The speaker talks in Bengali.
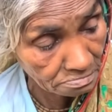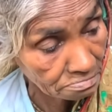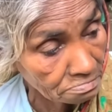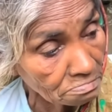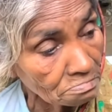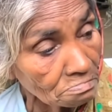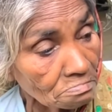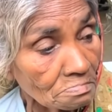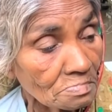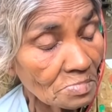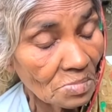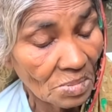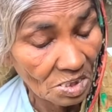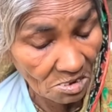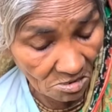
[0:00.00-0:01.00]
খুশি আপনি
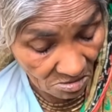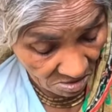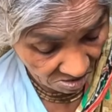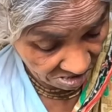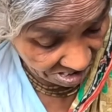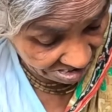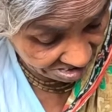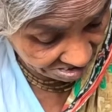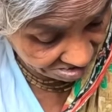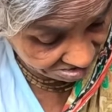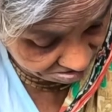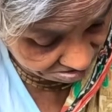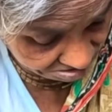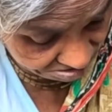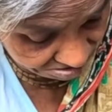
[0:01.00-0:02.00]

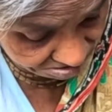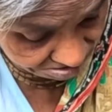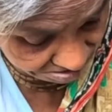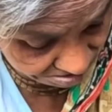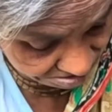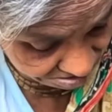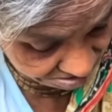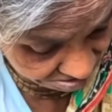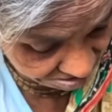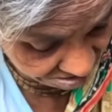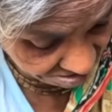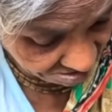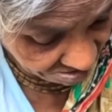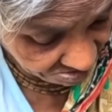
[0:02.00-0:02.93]
কত আছে ওখানে বলেন তো